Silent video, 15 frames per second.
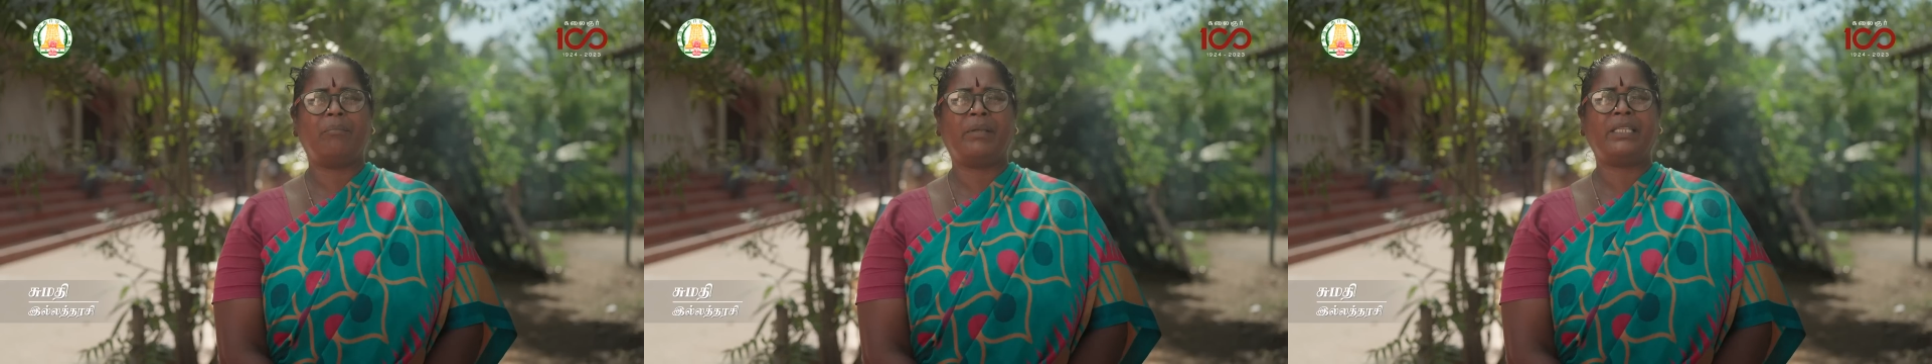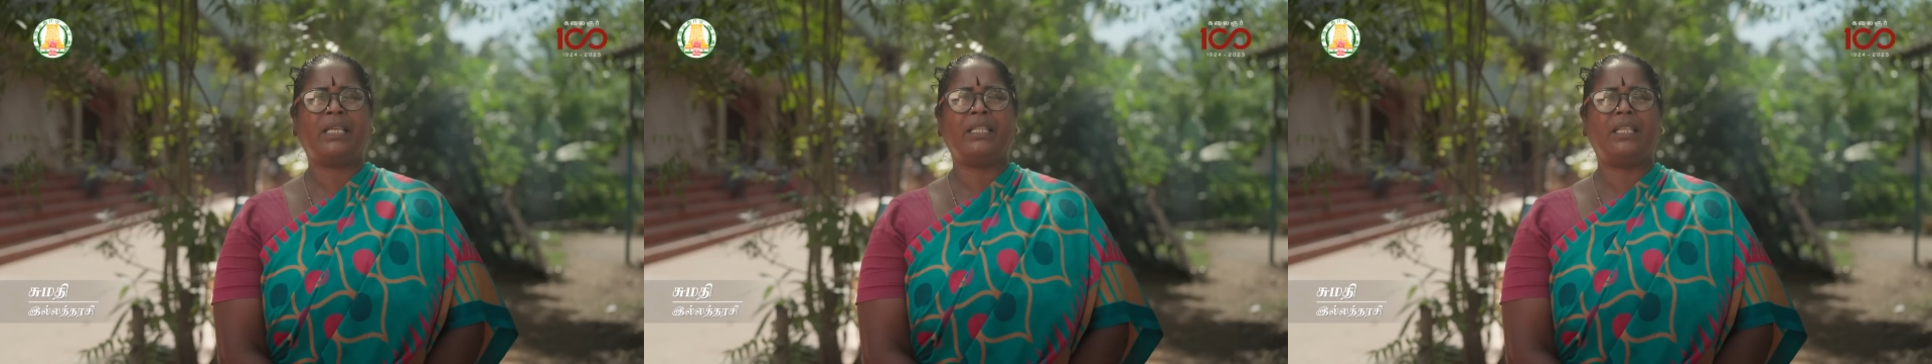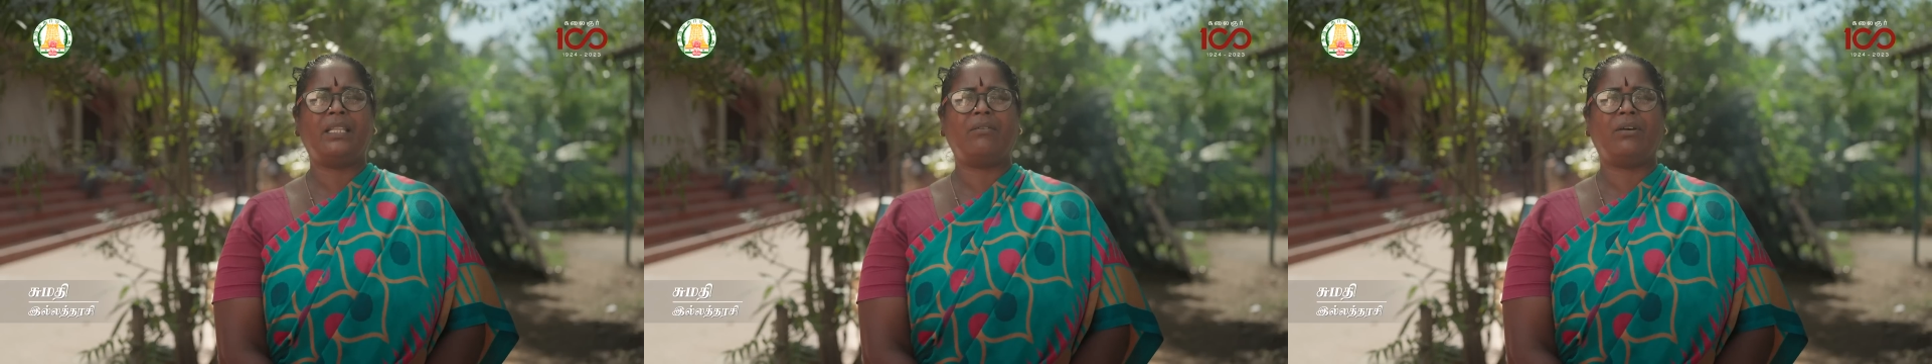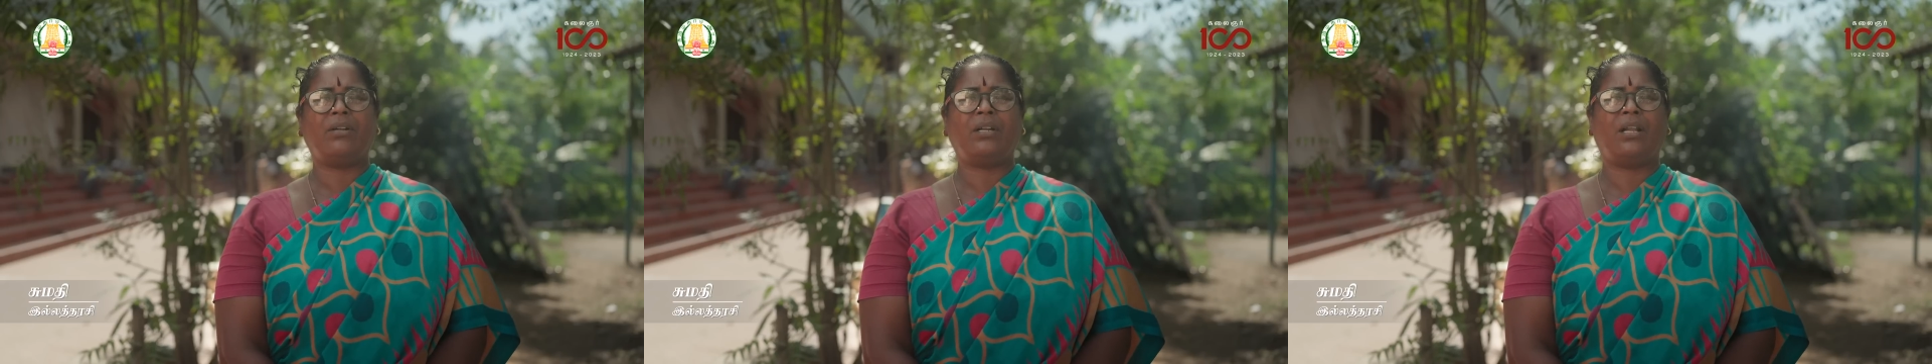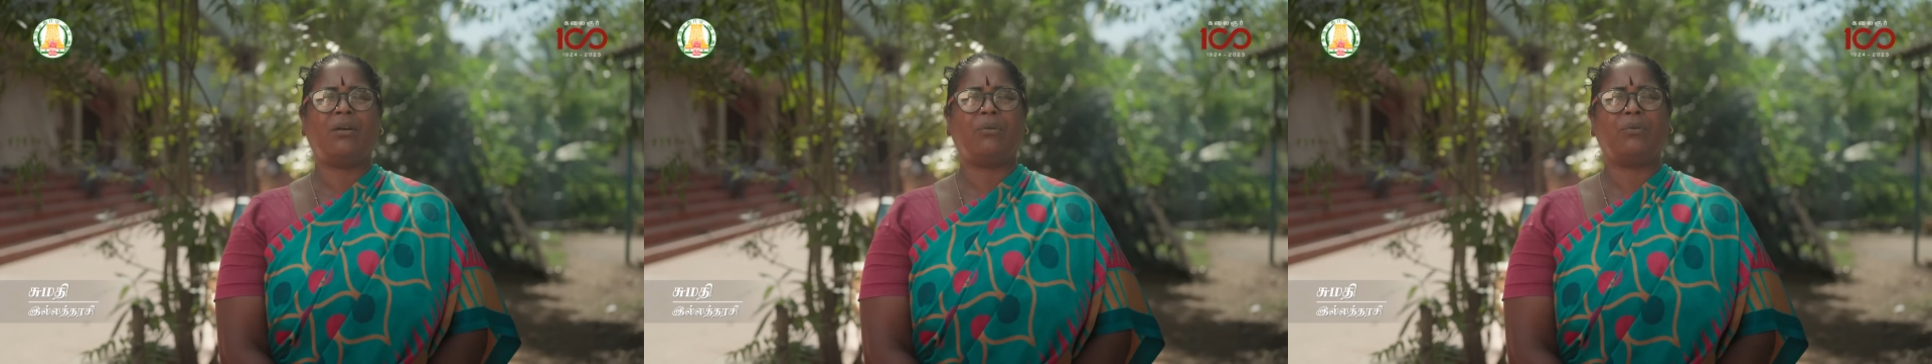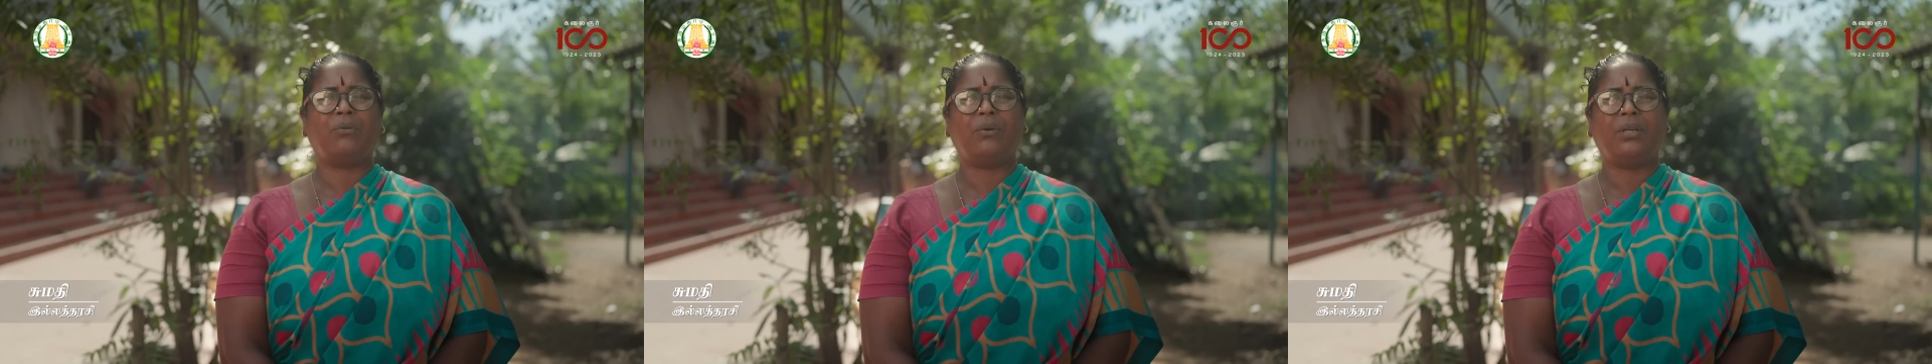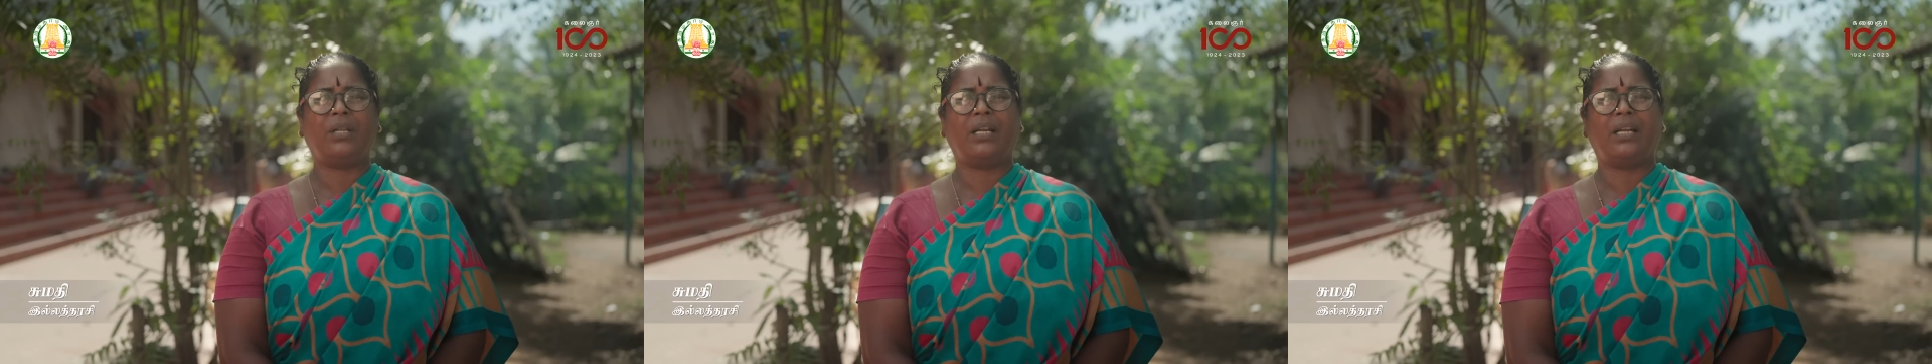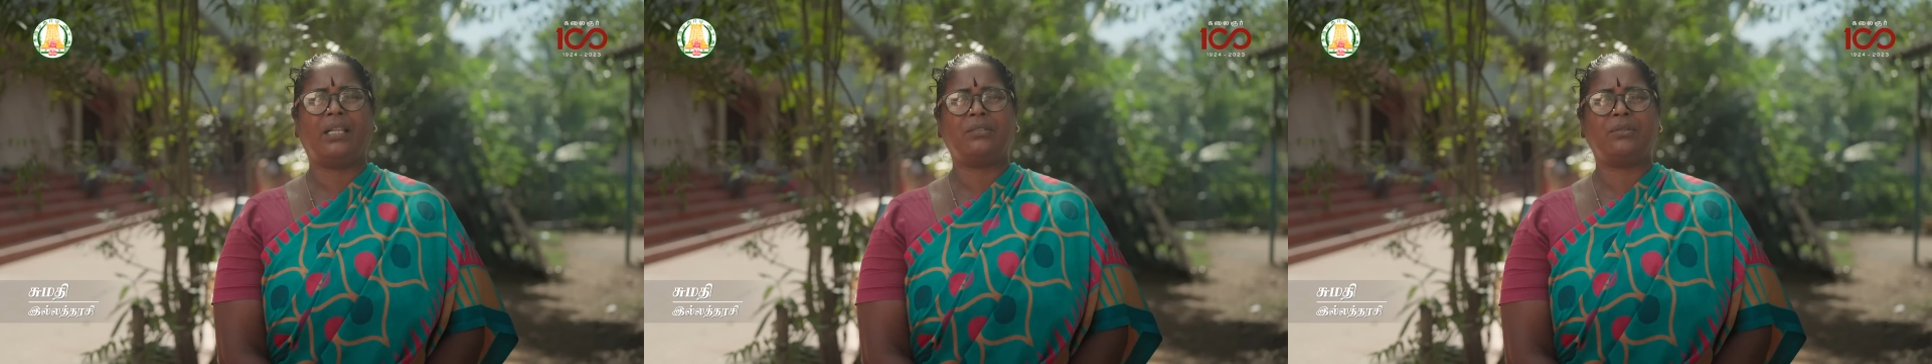பத்தாம் தேதி வரும் நான் உனக்கு
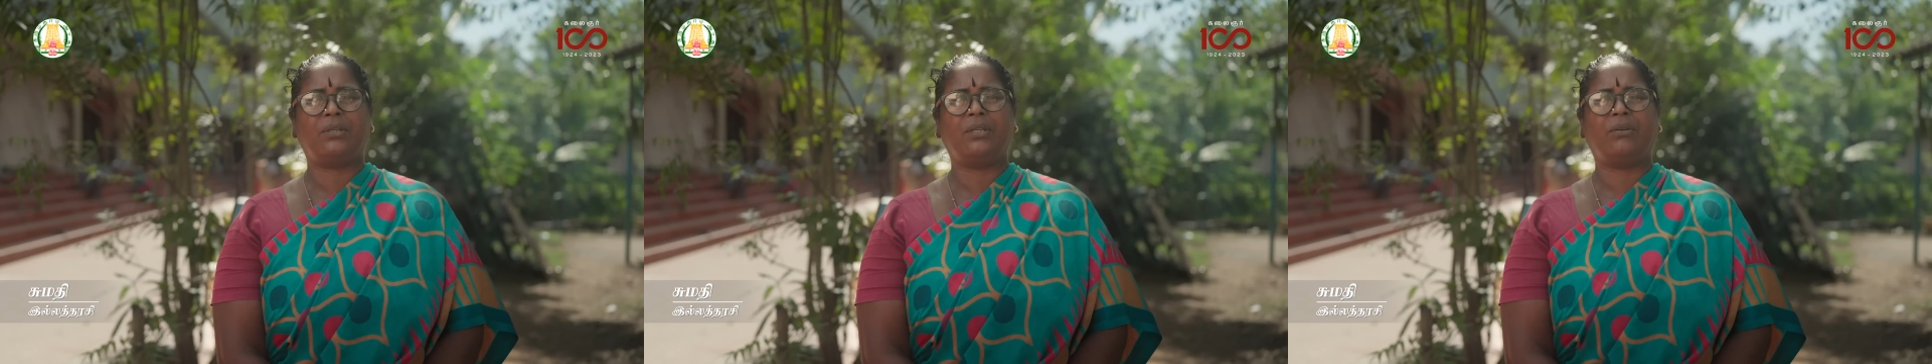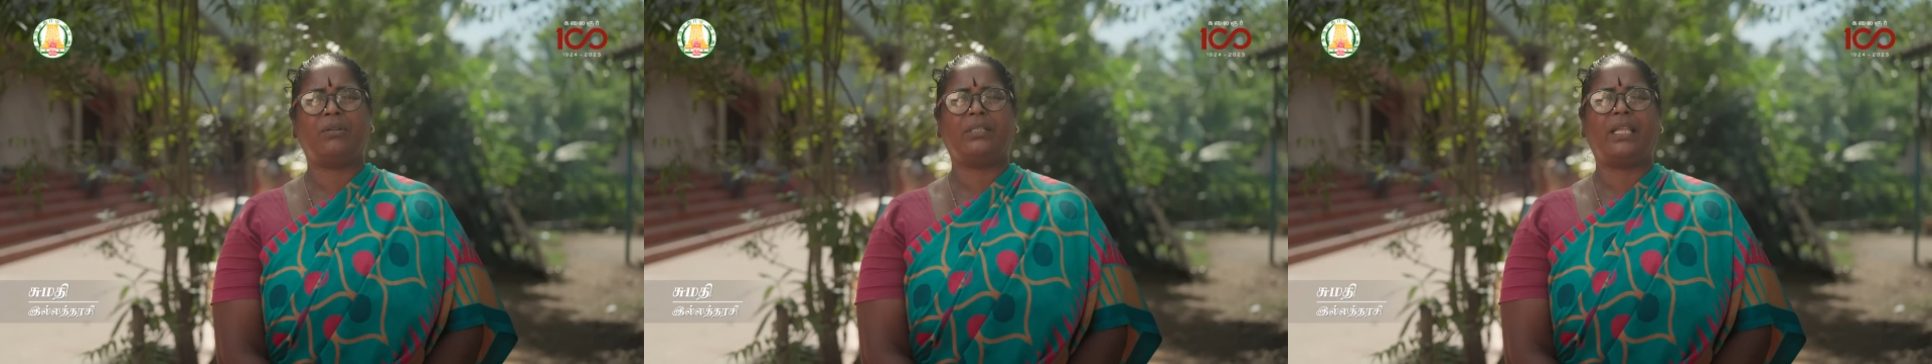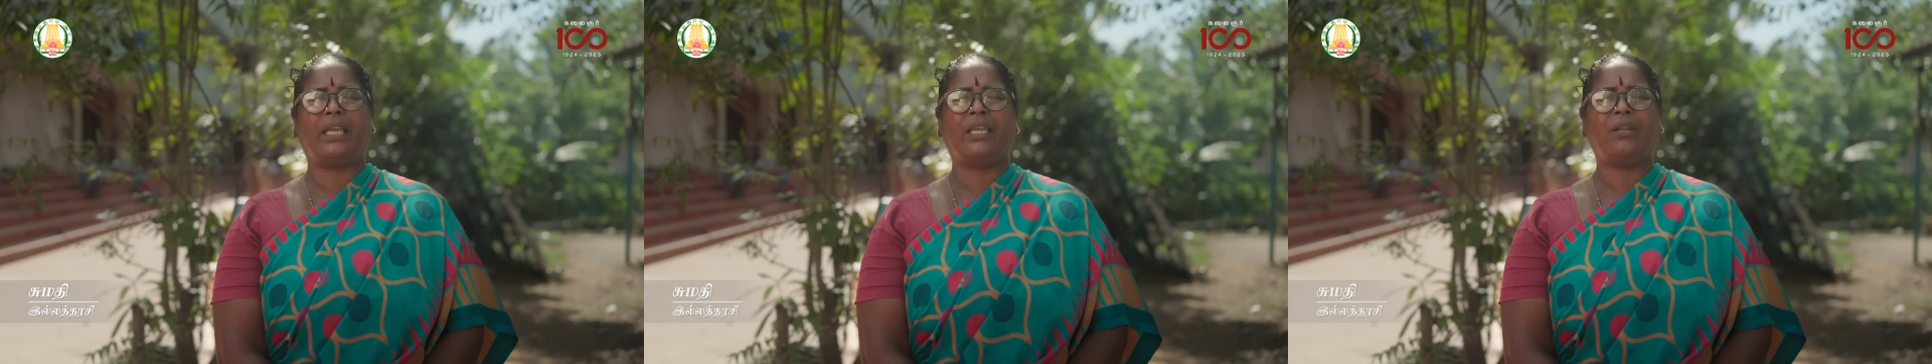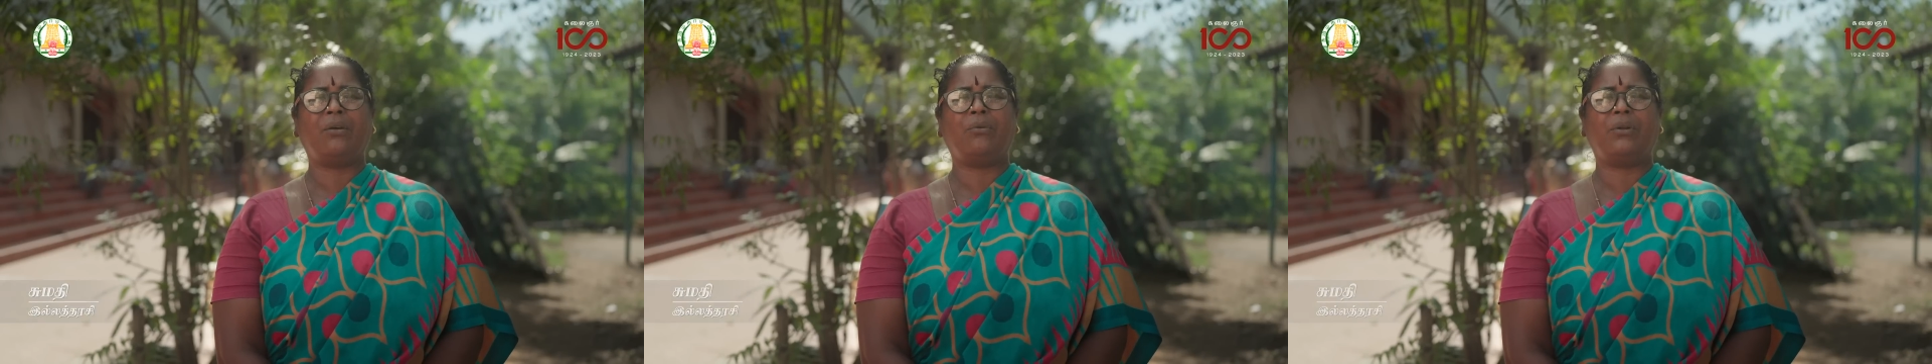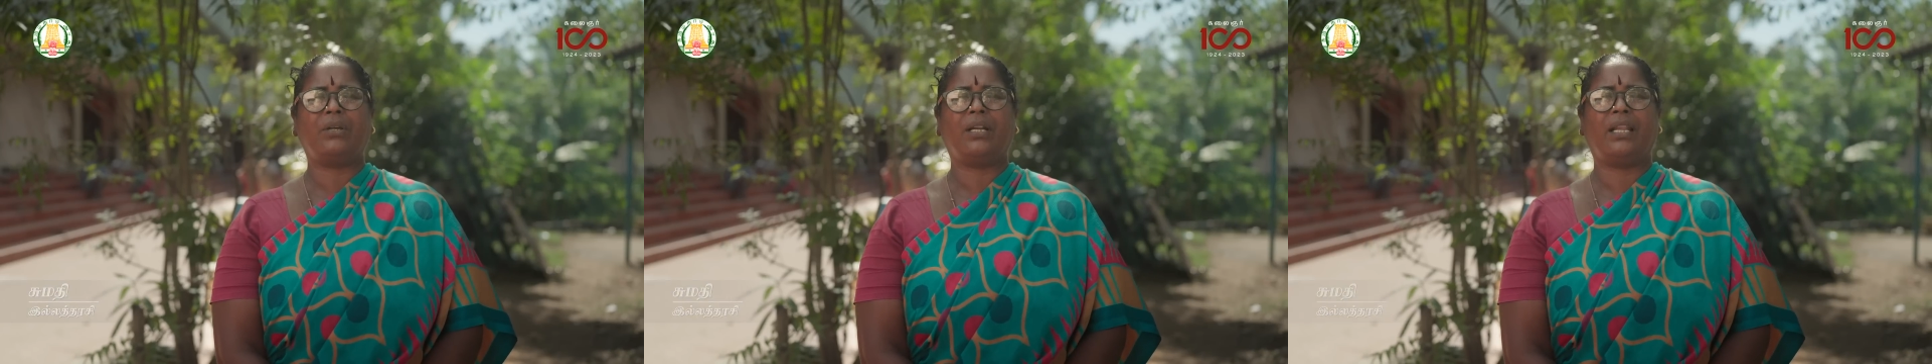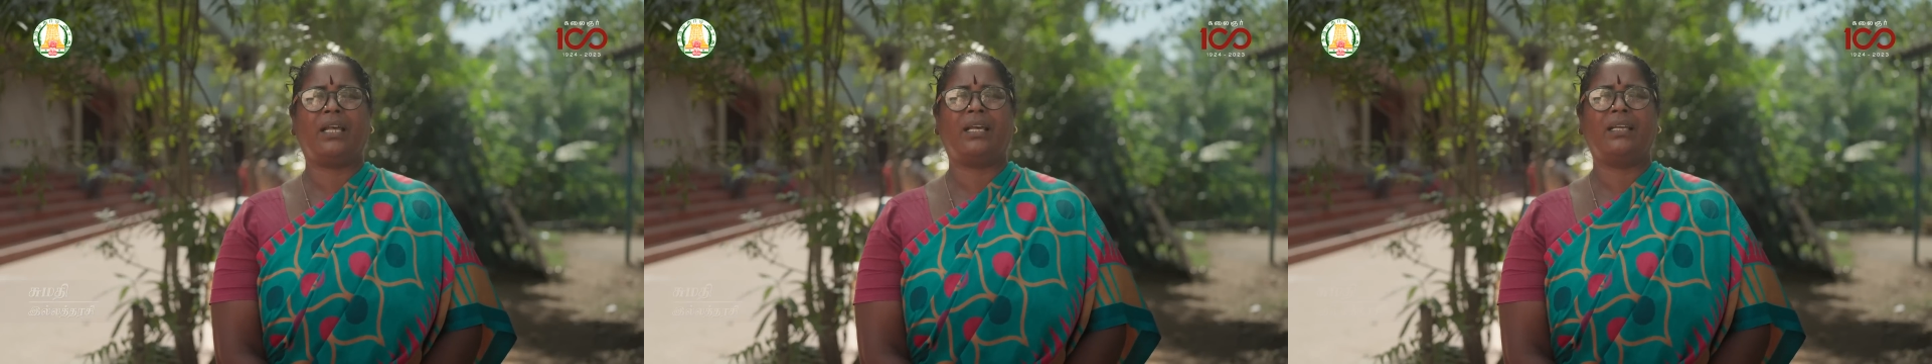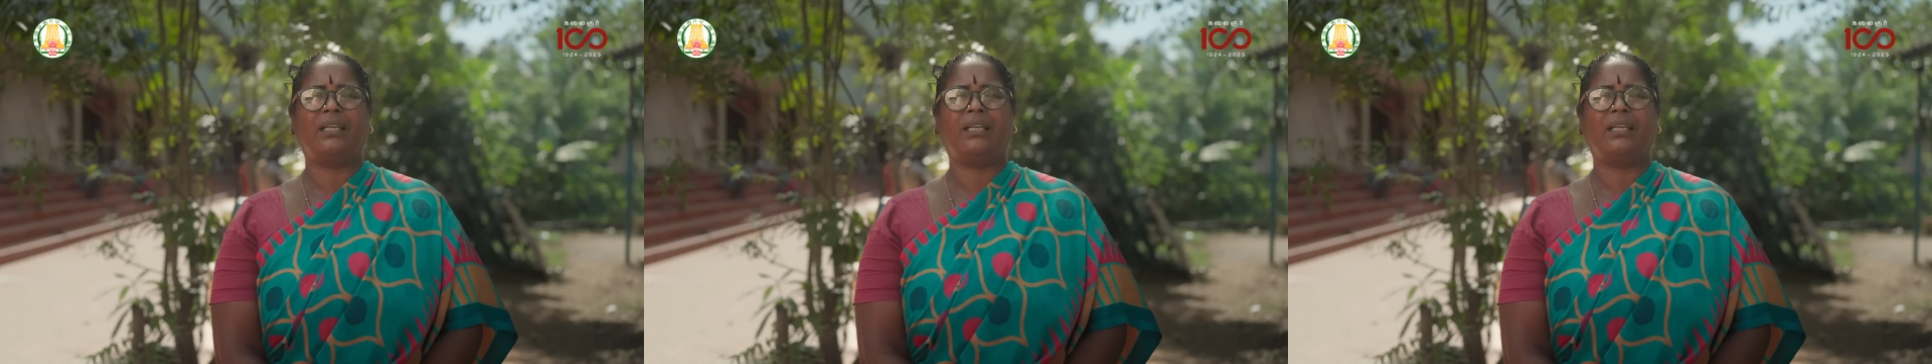கொடுக்குறேன்டா சொல்லி ஒரு தைரியம் கொடுக்கலாம்